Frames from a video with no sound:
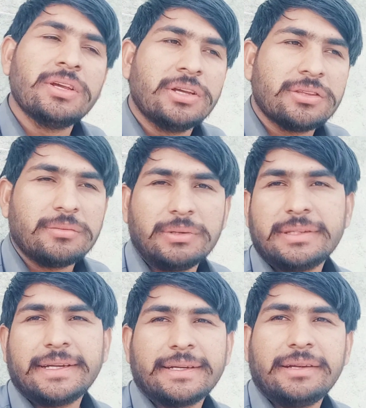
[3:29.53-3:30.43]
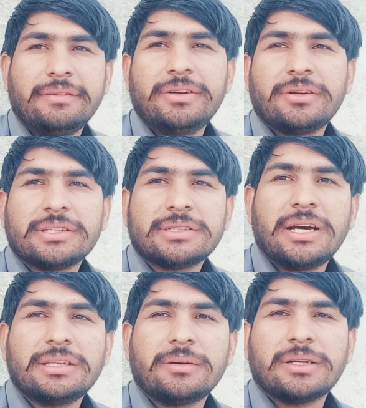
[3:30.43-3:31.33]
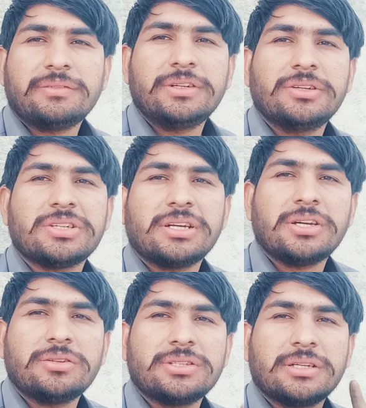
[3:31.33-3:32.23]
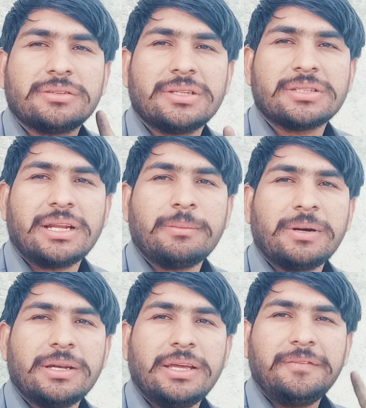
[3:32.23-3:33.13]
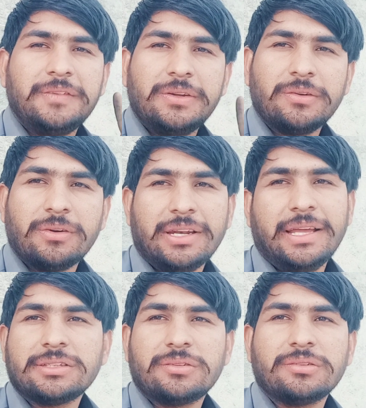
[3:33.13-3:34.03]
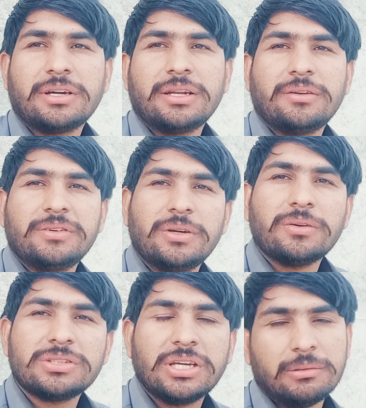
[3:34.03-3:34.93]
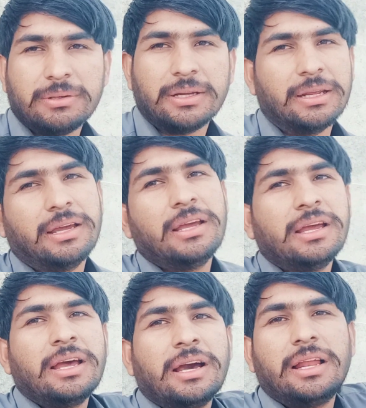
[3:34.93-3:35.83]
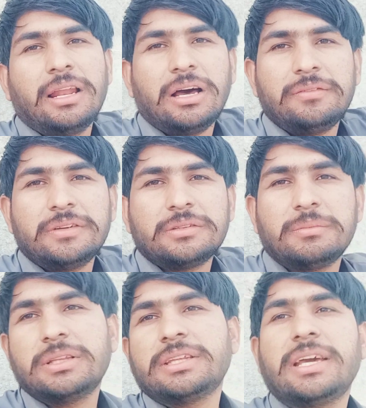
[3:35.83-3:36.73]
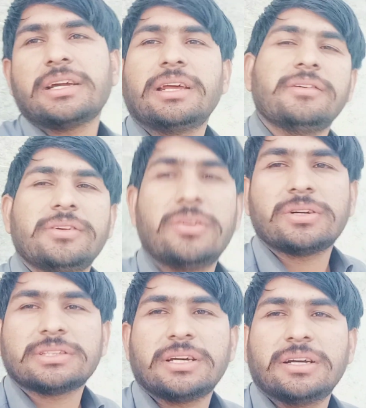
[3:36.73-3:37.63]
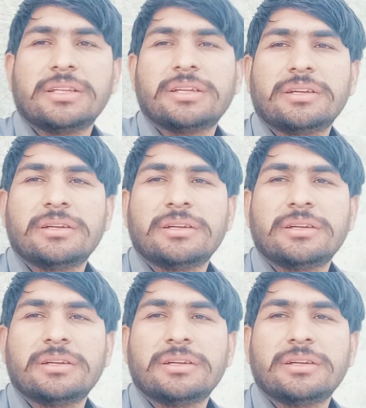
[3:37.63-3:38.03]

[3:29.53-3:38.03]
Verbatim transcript: तो मिलते हैं नई वीडियो के साथ अगर वीडियो अच्छी लगी हो तो चैनल को सब्सक्राइब करना है वीडियो को लाइक ज़रूर करना है और वीडियो को शेयर भी करना है अल्लाह हाफिज़ मिलते हैं एक नई वीडियो के साथ